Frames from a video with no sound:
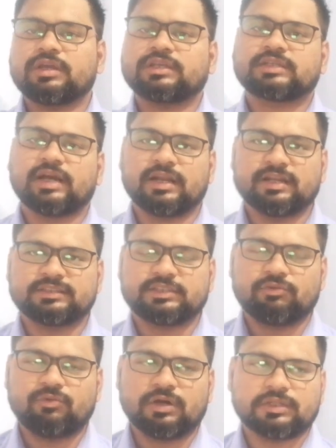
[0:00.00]
किस कारण से
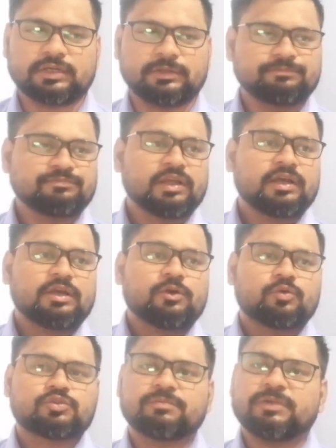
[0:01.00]
हुआ था
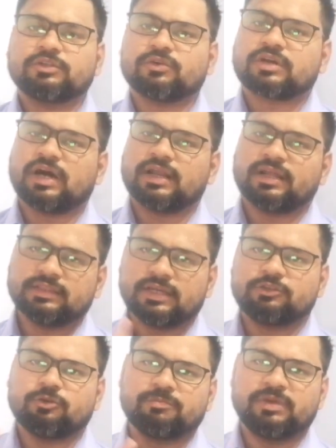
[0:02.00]
उसमें जो कारण
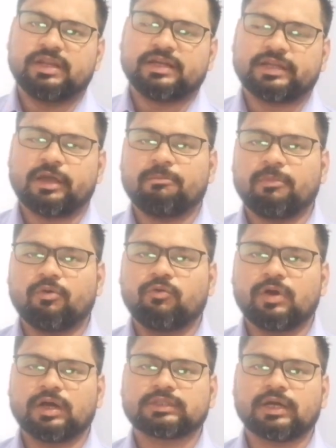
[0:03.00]
था जो मेरे टाइम में
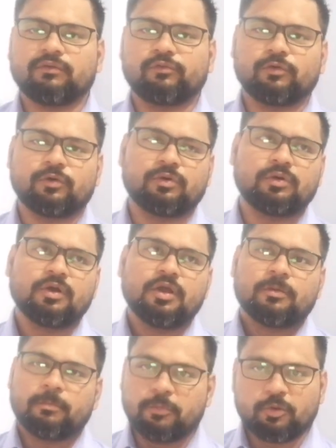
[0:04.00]
हुआ था वो
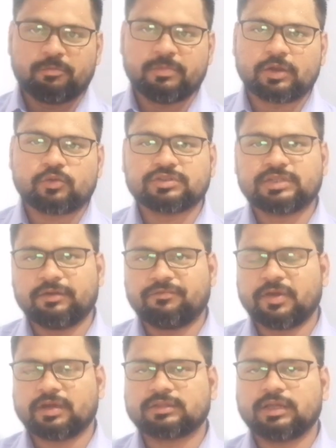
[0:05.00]
बूम में कुछ
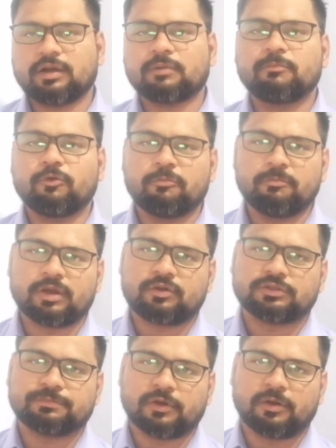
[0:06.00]
इफेक्ट था बूम में
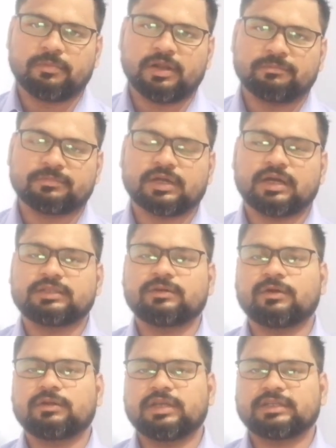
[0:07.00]
कुछ प्रॉब्लम था
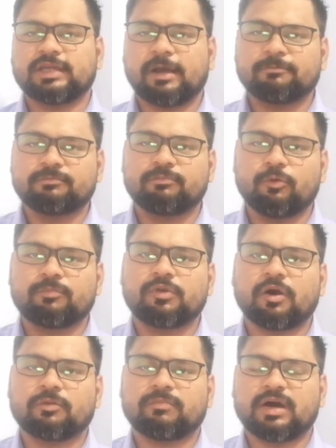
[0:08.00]
जो जैसे हम बूम
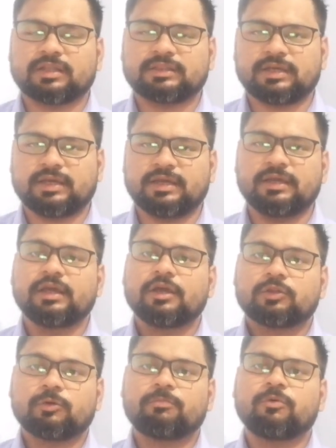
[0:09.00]
डाउन मारते
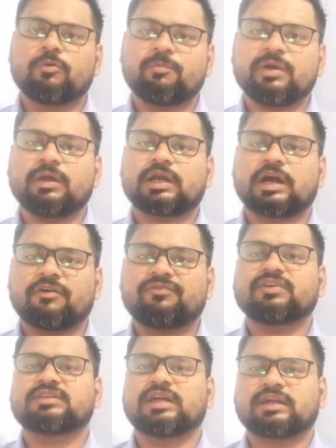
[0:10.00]
हैं तो बूम में
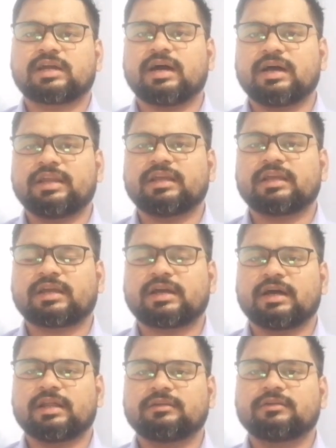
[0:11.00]
काफ़ी झटका आने के
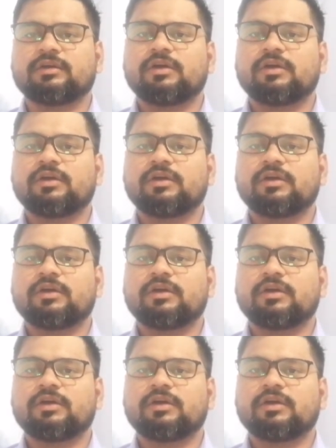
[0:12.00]
कारण